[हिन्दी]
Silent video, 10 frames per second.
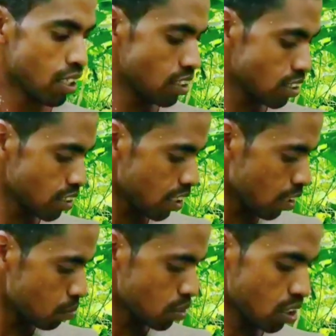भाजी से
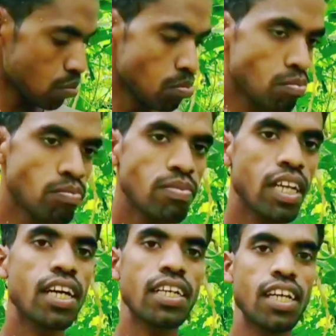लमसम
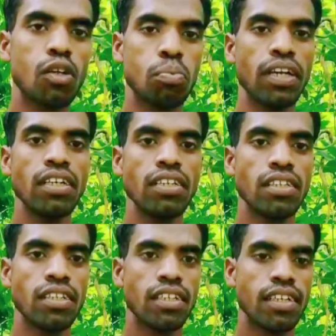एक हज़ार रुपये
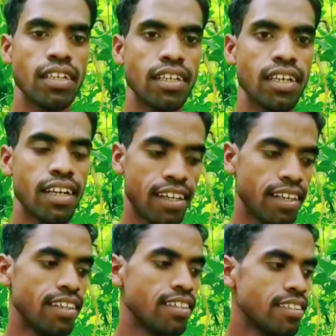हाँ,
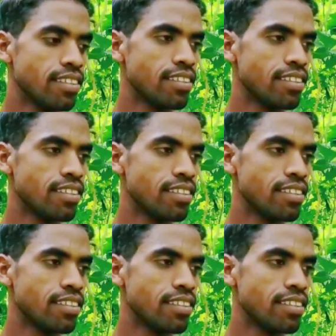हाँ